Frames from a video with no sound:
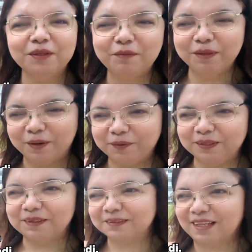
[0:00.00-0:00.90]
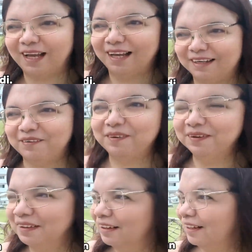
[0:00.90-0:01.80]
naman ako dito sa araw.
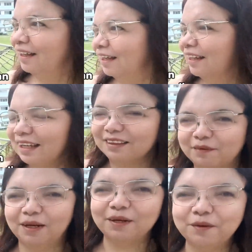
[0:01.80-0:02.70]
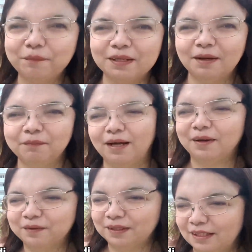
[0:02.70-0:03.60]
Ito lang yung binaba
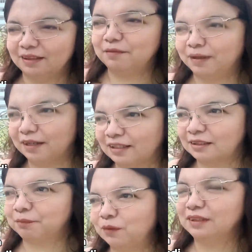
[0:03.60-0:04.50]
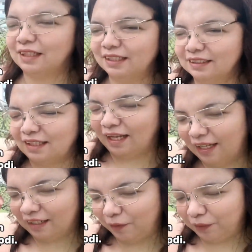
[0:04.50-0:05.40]
ako dito. Mag-expose sana sa
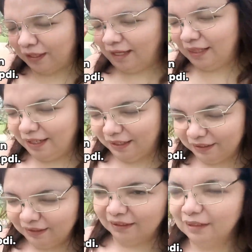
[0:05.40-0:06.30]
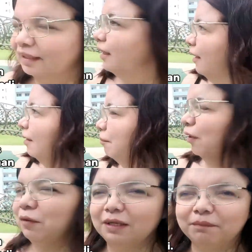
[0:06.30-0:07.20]
araw. Kaya lang,
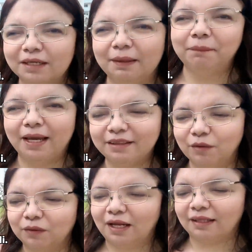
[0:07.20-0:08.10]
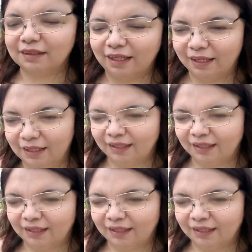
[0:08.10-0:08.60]
makulimlim. 8 o'clock na.